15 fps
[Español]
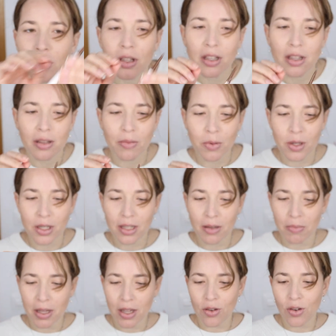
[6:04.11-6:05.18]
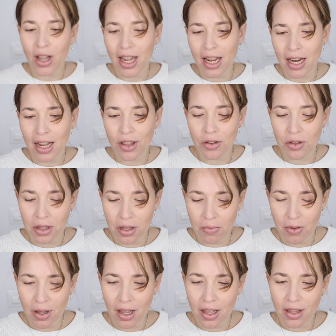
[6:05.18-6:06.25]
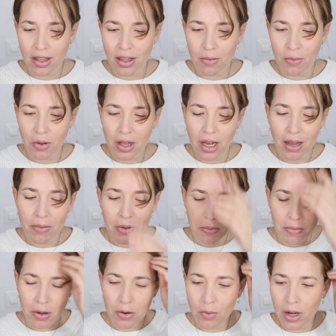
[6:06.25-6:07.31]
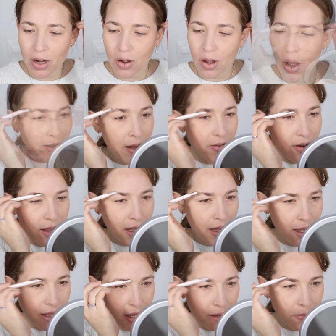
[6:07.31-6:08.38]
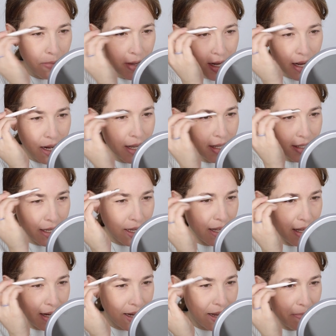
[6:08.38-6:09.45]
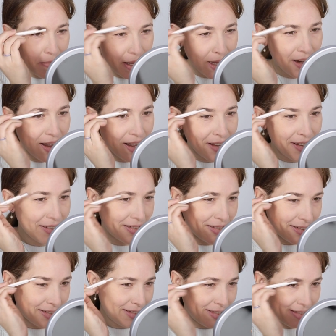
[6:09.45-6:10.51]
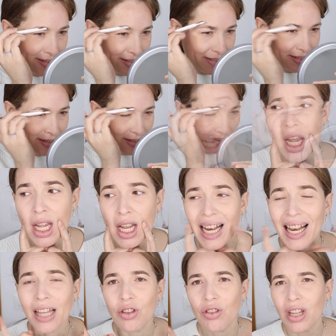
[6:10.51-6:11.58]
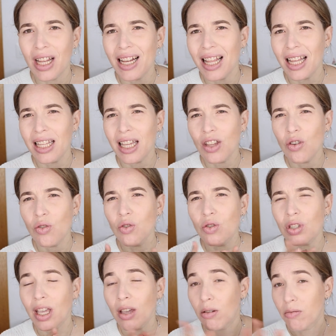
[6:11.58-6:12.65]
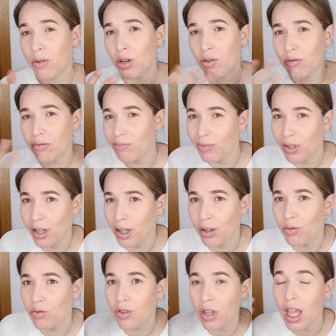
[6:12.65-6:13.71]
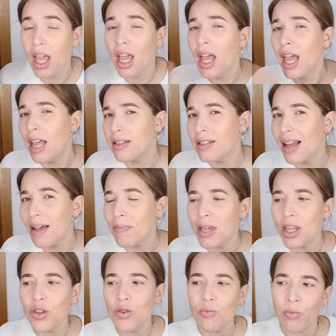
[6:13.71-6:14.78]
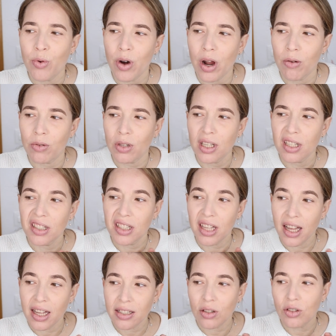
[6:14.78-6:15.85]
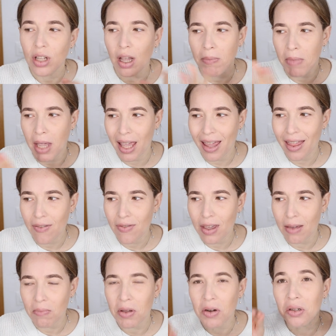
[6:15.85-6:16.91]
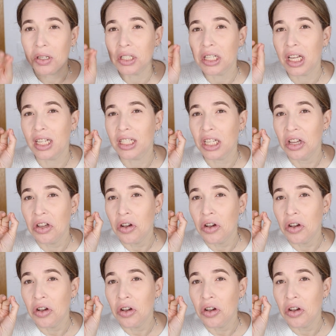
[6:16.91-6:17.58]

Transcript: este tipo de cepillo en, estos en este tipo de lápiz, pero bueno. La verdad es que de que peina las cejas, la peina. Eh, la tonalidad que yo busqué, bueno, que usé, es la medium brown. Quizás, o sea, me queda bien, pero quizás